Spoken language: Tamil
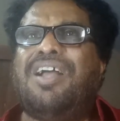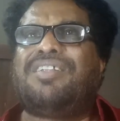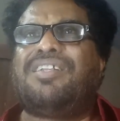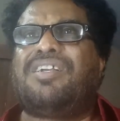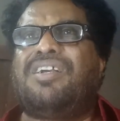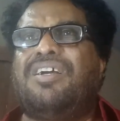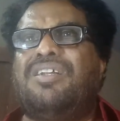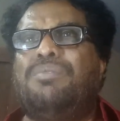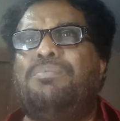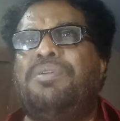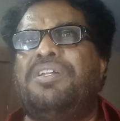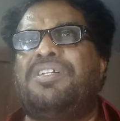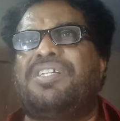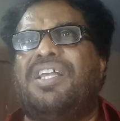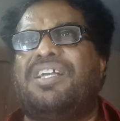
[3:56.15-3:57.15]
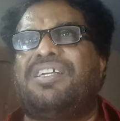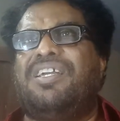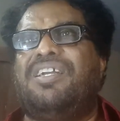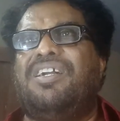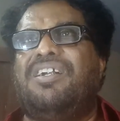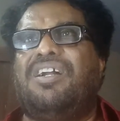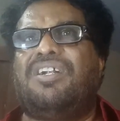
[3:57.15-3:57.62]
அந்த கரும்பின்
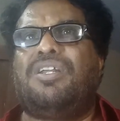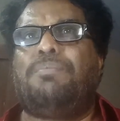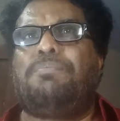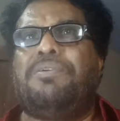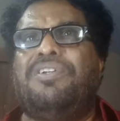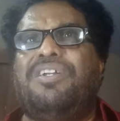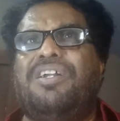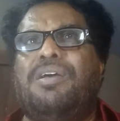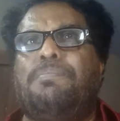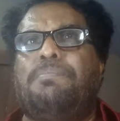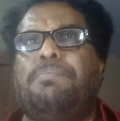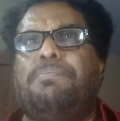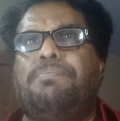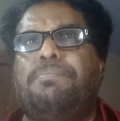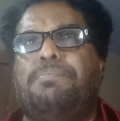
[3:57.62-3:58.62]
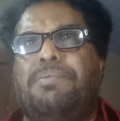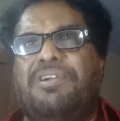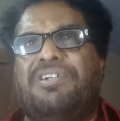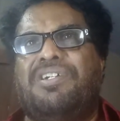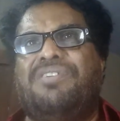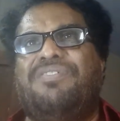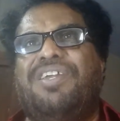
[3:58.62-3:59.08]
சக்கைகள் அடுப்பில்
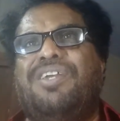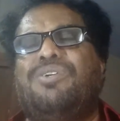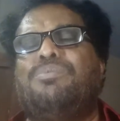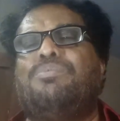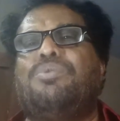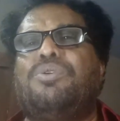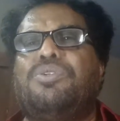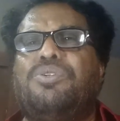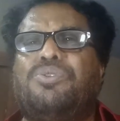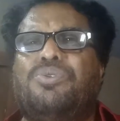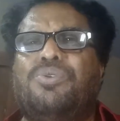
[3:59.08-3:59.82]
இடப்பட்டு வேகும்போது